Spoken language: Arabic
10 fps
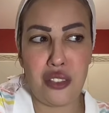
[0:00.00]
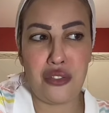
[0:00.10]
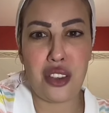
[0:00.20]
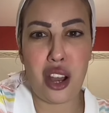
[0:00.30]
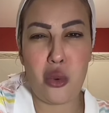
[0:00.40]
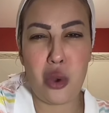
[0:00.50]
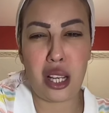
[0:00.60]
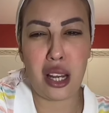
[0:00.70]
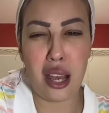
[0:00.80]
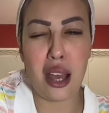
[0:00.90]
شاف فيها
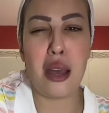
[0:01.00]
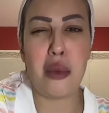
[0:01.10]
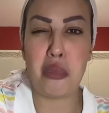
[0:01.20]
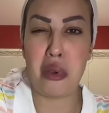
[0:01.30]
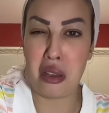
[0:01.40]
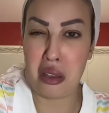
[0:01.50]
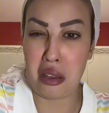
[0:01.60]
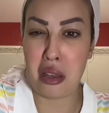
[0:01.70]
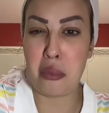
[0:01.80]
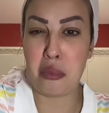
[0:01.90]
هو قال لها
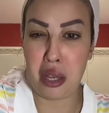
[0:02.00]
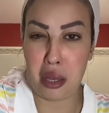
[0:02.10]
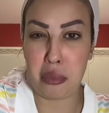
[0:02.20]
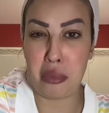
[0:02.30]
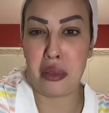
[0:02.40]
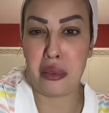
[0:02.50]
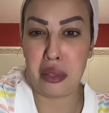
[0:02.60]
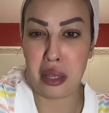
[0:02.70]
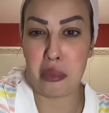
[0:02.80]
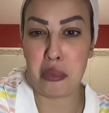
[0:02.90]
ابا ابا ابا
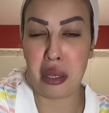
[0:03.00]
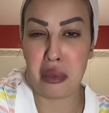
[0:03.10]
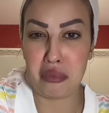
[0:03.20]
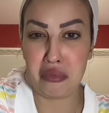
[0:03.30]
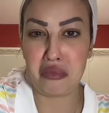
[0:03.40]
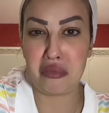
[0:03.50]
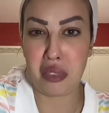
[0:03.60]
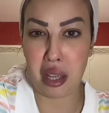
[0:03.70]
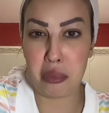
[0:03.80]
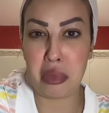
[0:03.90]
ابا
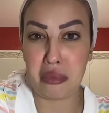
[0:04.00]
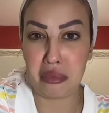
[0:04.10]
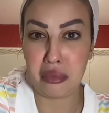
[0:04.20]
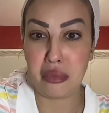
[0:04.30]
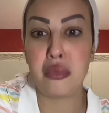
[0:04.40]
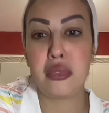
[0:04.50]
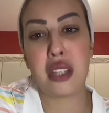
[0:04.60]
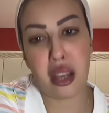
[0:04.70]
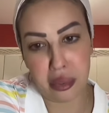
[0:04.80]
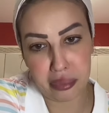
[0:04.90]
ابا
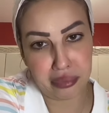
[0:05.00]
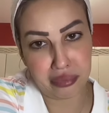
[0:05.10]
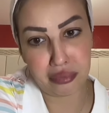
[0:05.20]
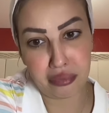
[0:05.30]
انتهى